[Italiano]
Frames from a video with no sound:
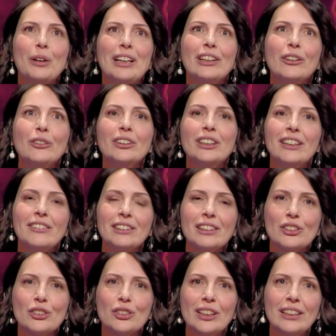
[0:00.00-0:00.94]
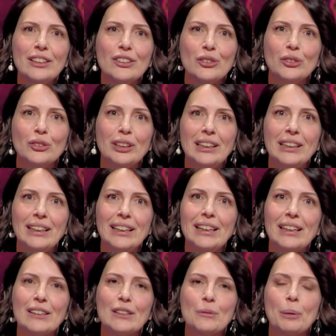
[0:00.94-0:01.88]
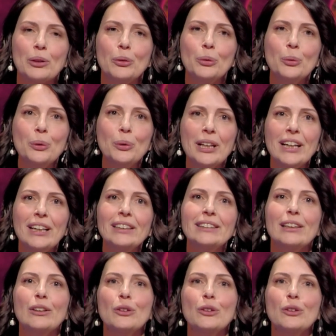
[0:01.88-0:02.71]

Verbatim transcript: le onde gravitazionali sono delle increspature dello